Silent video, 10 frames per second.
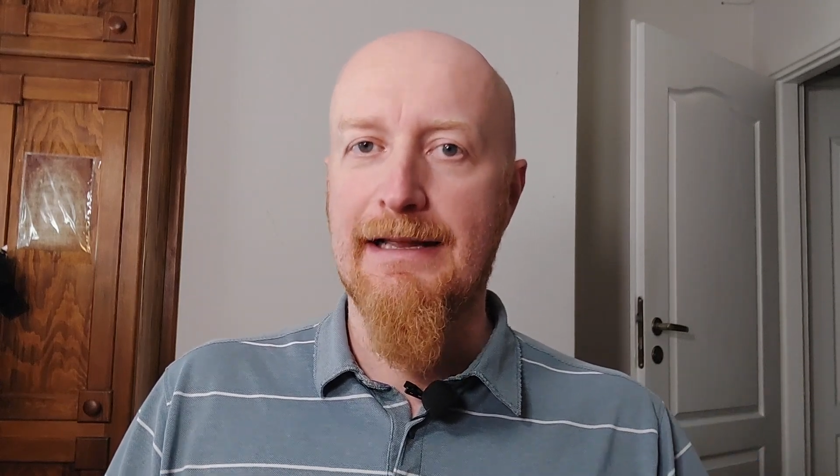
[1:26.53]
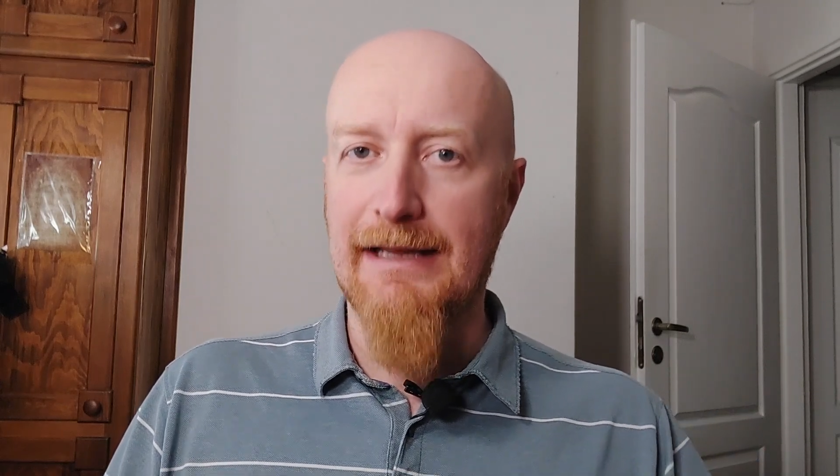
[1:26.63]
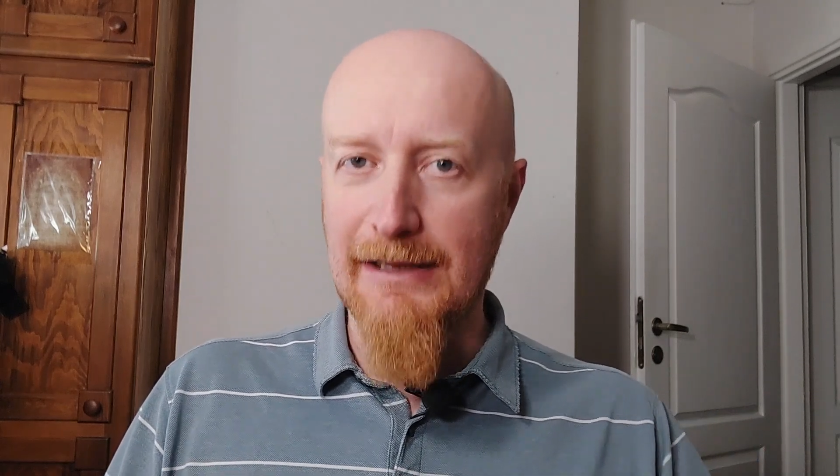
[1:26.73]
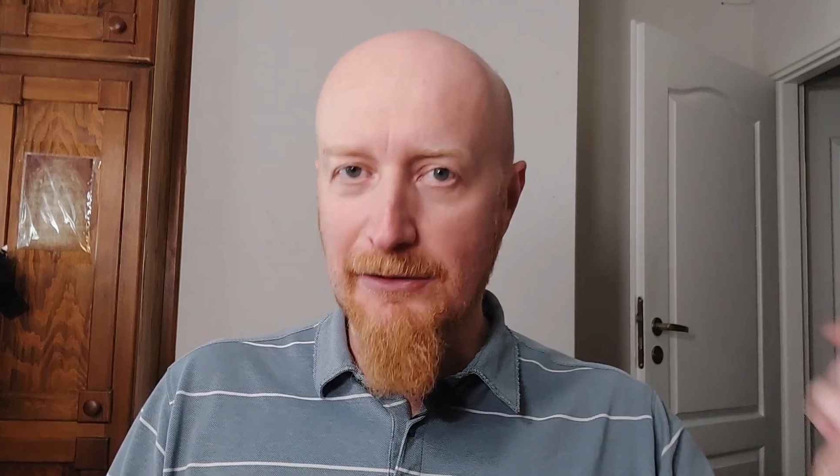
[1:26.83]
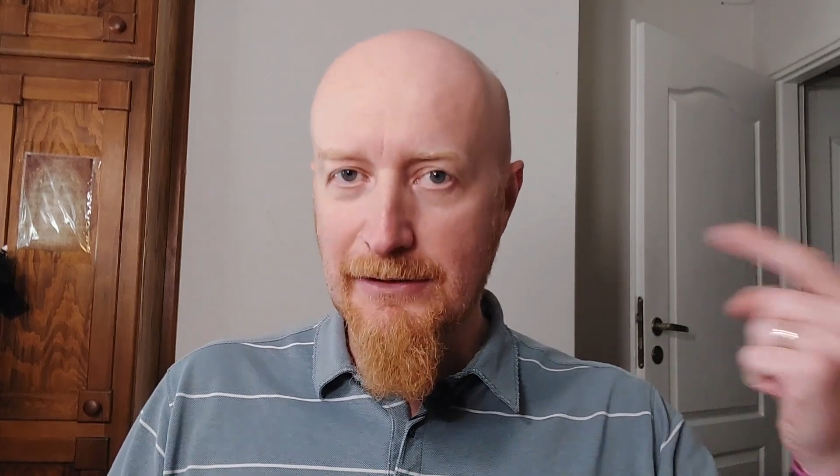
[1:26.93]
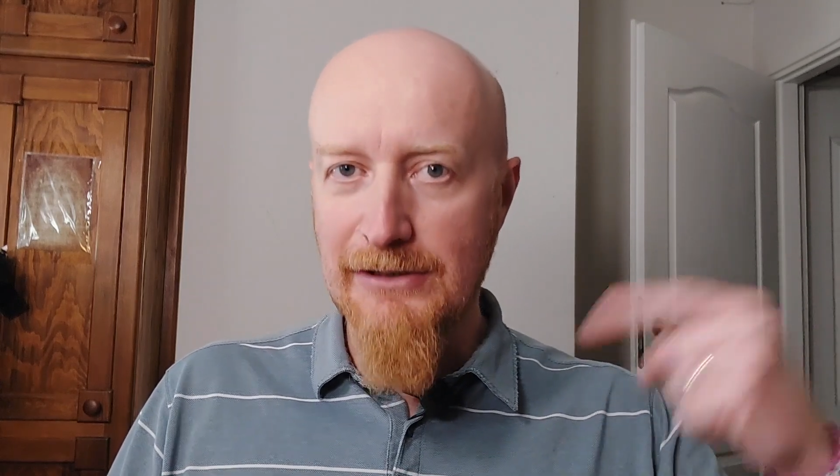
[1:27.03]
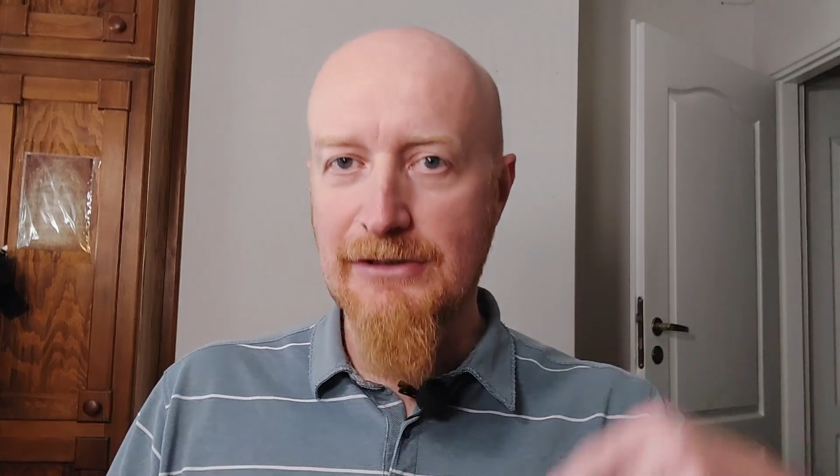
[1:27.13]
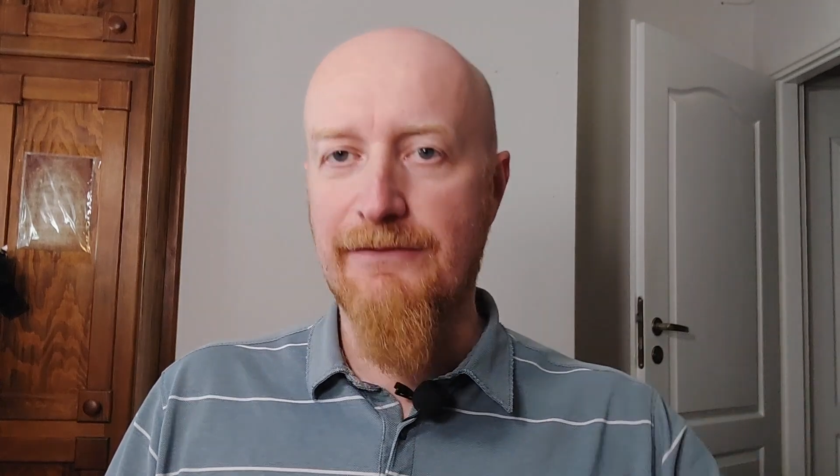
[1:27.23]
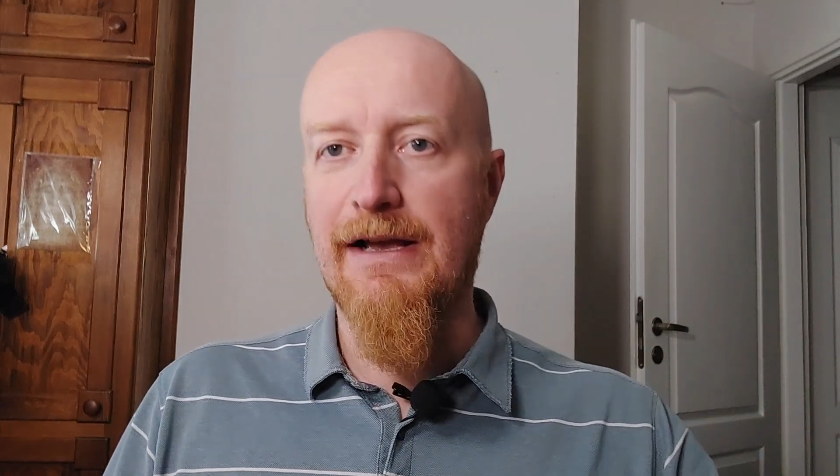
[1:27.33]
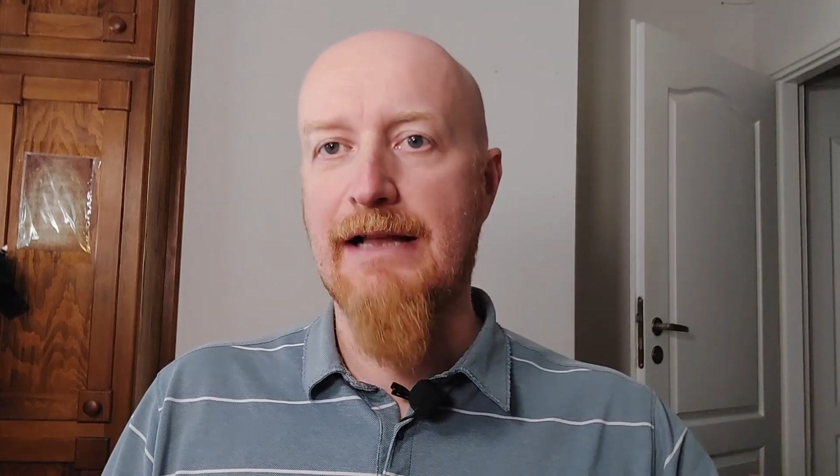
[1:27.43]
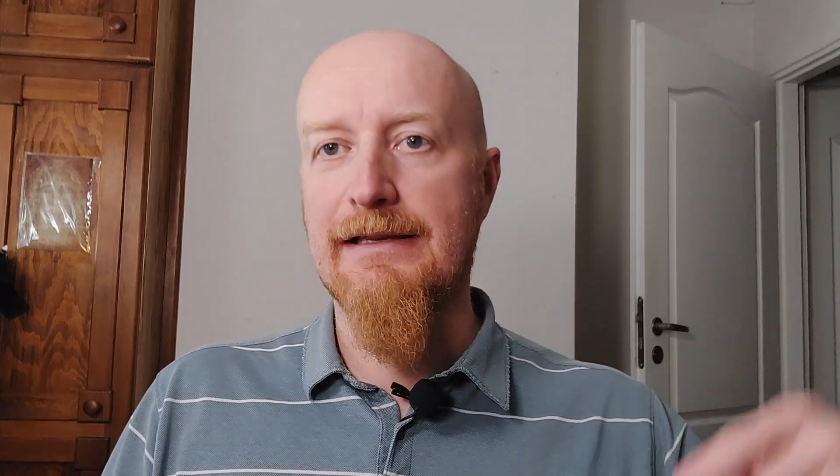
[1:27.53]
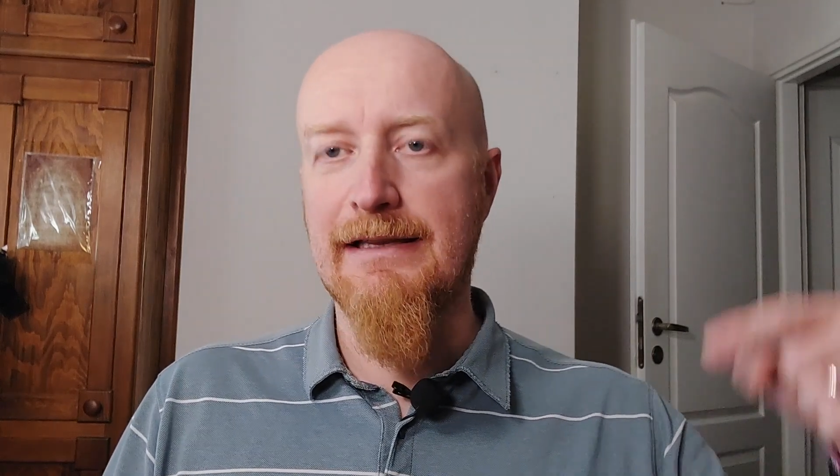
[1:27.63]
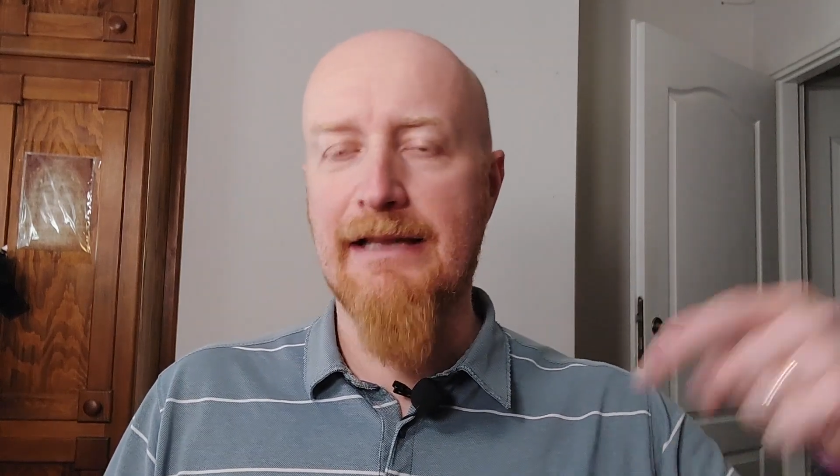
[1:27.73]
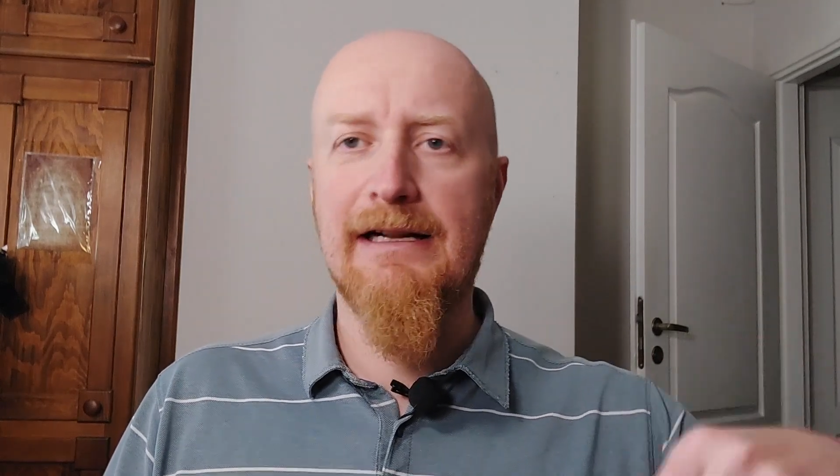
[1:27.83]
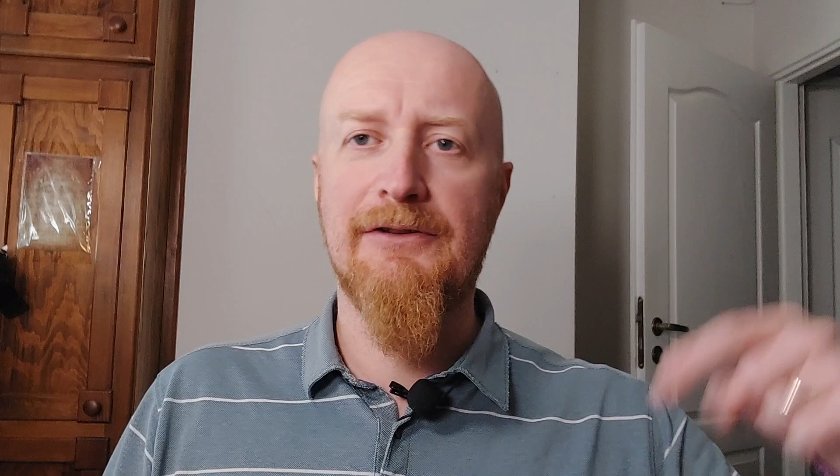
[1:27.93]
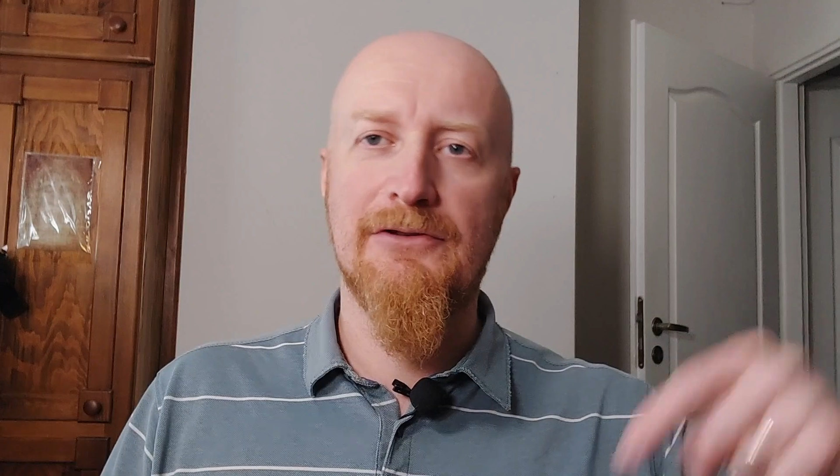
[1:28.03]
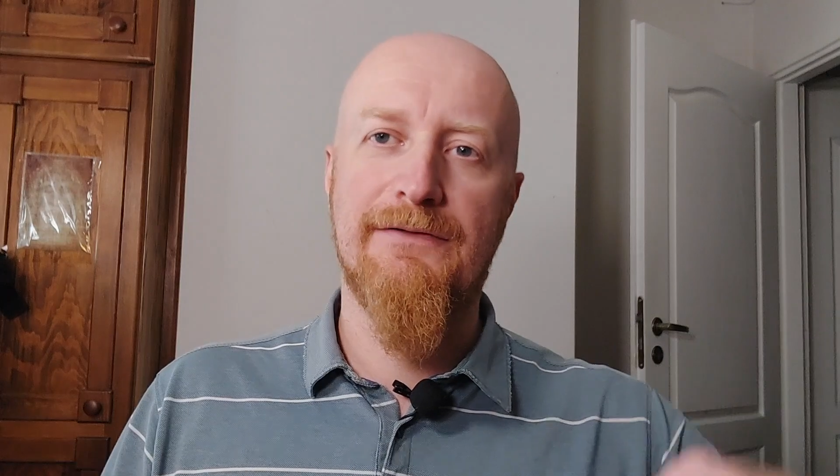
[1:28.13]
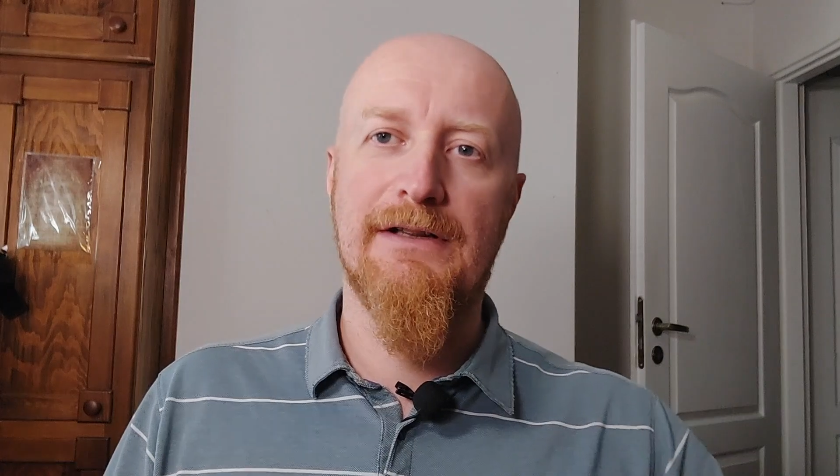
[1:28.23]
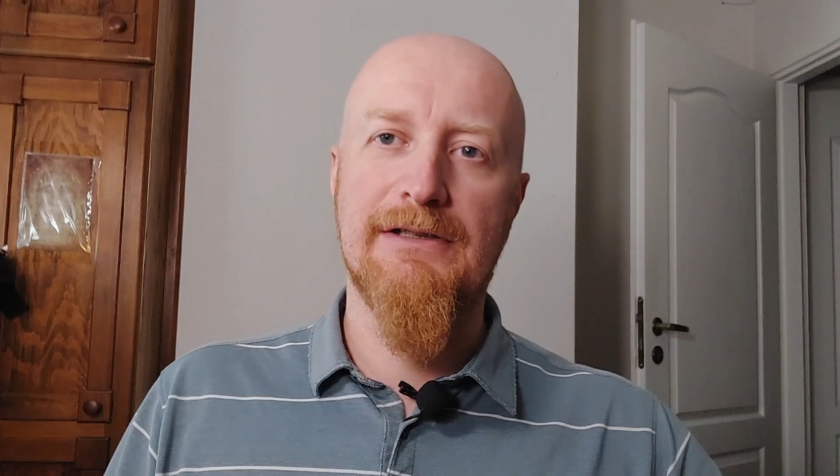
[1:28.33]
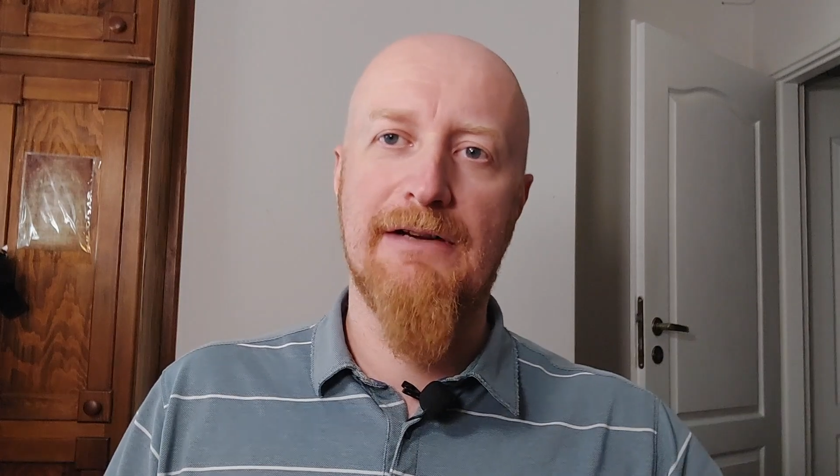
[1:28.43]
Dlatego ten świat nadal
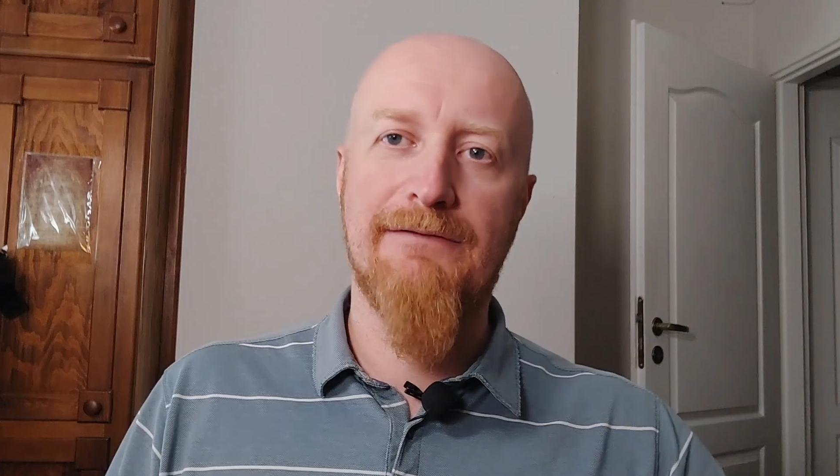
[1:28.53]
doświadcza